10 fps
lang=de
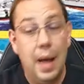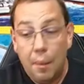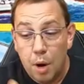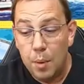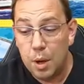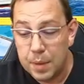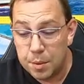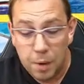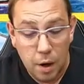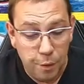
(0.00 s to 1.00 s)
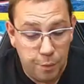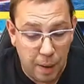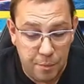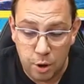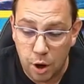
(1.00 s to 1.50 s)
aber kommen wir doch mal zum
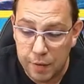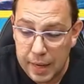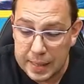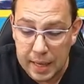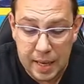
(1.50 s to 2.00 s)
Vorhaben von heute. Wie ihr seht,